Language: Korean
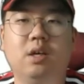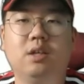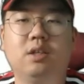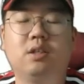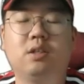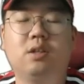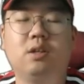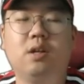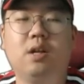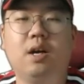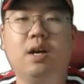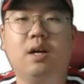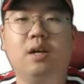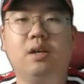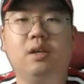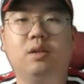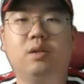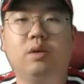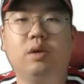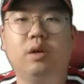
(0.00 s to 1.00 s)

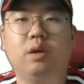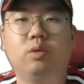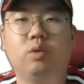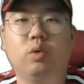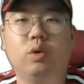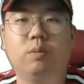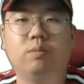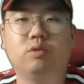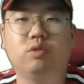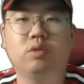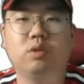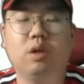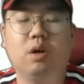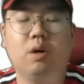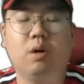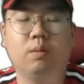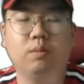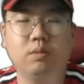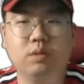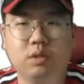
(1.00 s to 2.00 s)
슬라이더의 노림수가
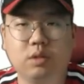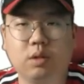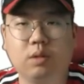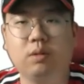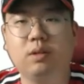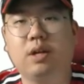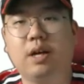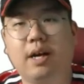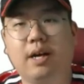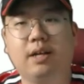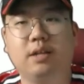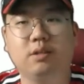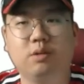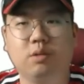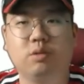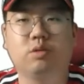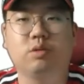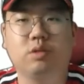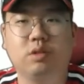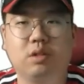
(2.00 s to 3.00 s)
엄청 강한
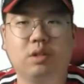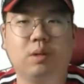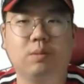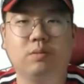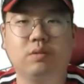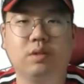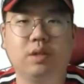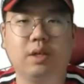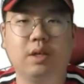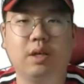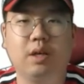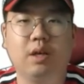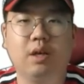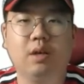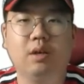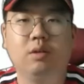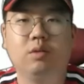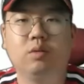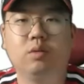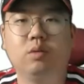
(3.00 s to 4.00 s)
선수기 때문에
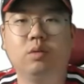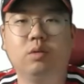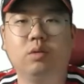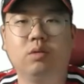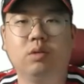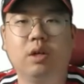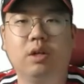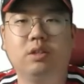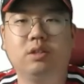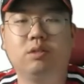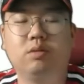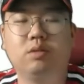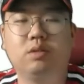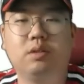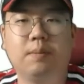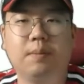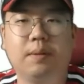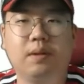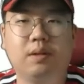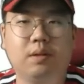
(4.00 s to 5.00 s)
또 LG
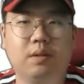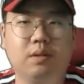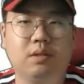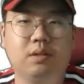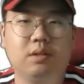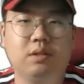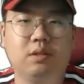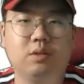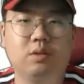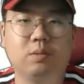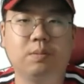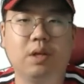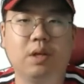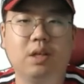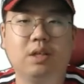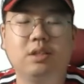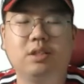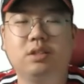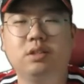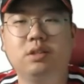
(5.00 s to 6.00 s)
트윈스의 배터리들이 좀
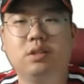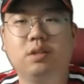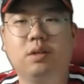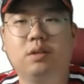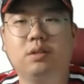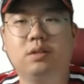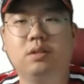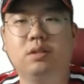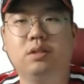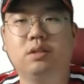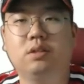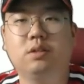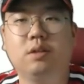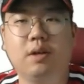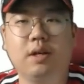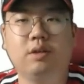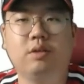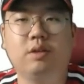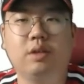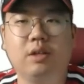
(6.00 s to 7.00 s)
신경을
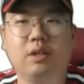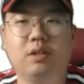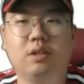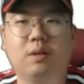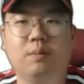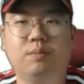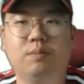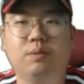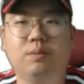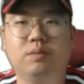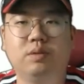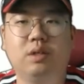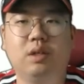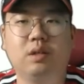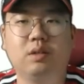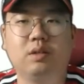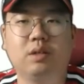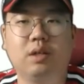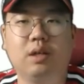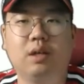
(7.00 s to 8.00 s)
써야 될 그런
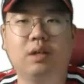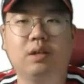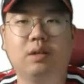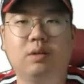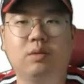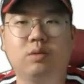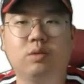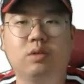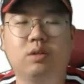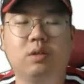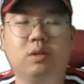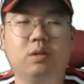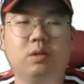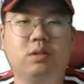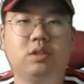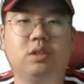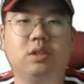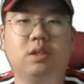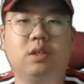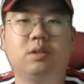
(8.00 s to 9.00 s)
부분이라 생각을 하고 또
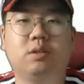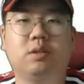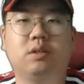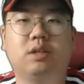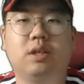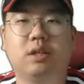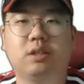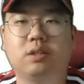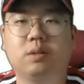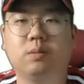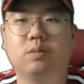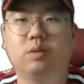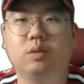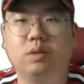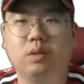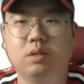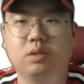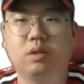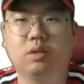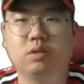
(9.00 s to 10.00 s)
클러치에서의 장점도
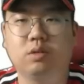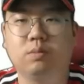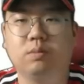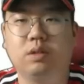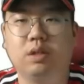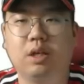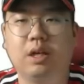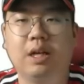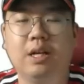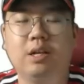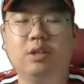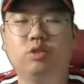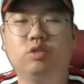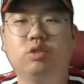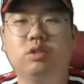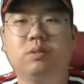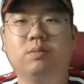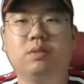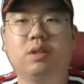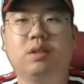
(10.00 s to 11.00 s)
있는 선수입니다.
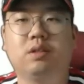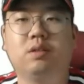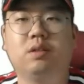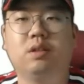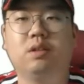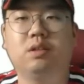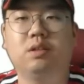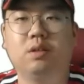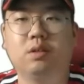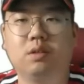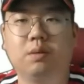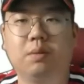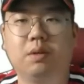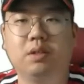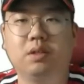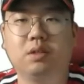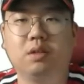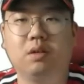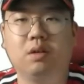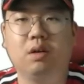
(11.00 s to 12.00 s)
중심 타선에
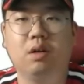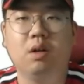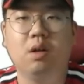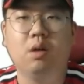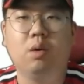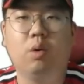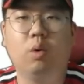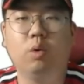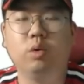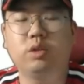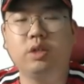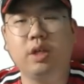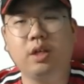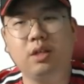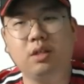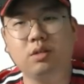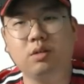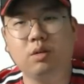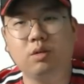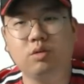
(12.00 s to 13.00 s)
들어서면서
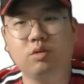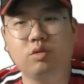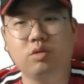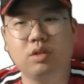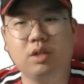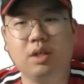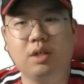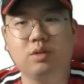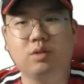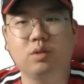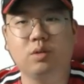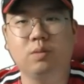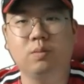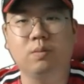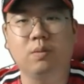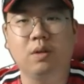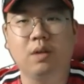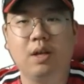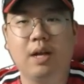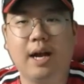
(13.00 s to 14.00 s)
오재일 선수가
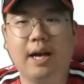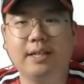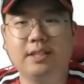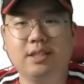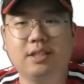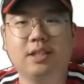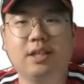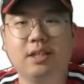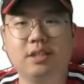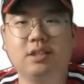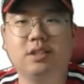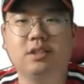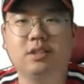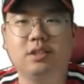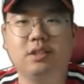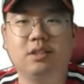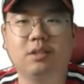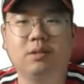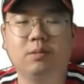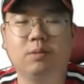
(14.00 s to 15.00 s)
좀
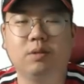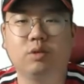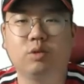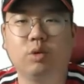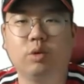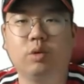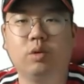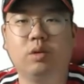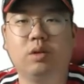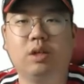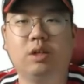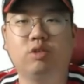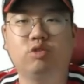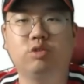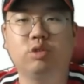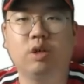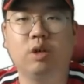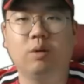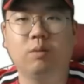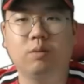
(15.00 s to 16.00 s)
아직까지는 뭐 토요일 날
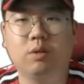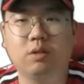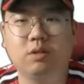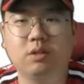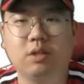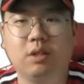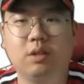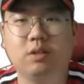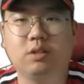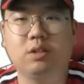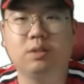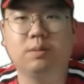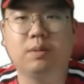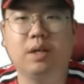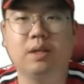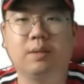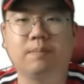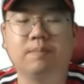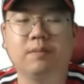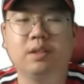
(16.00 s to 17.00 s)
두개 홈런을
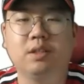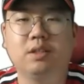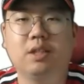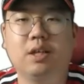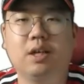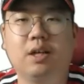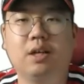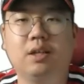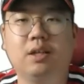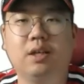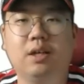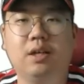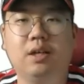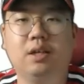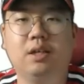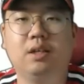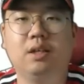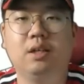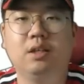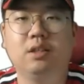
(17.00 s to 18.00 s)
때렸지만
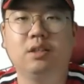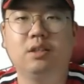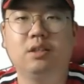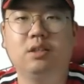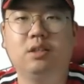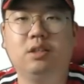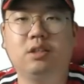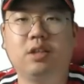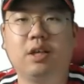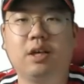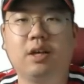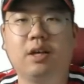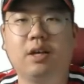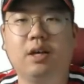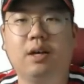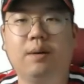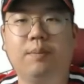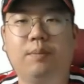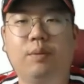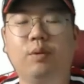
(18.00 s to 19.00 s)
살아날
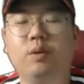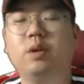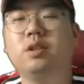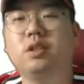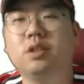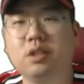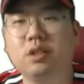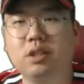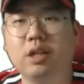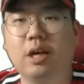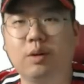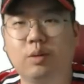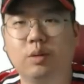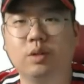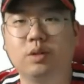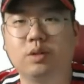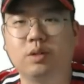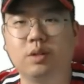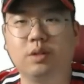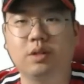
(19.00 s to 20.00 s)
기세가 보이지는 않고
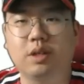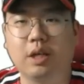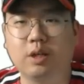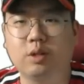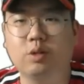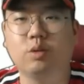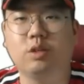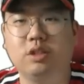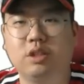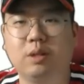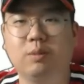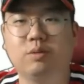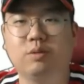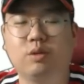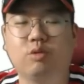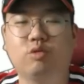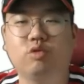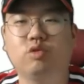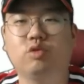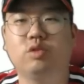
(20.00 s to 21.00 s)
있어요. 계속
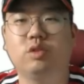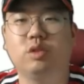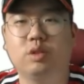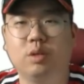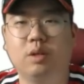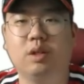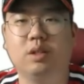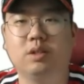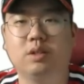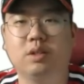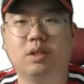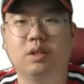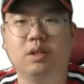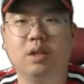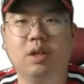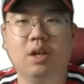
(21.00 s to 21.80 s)
이제부터 꾸준히 쳐야죠.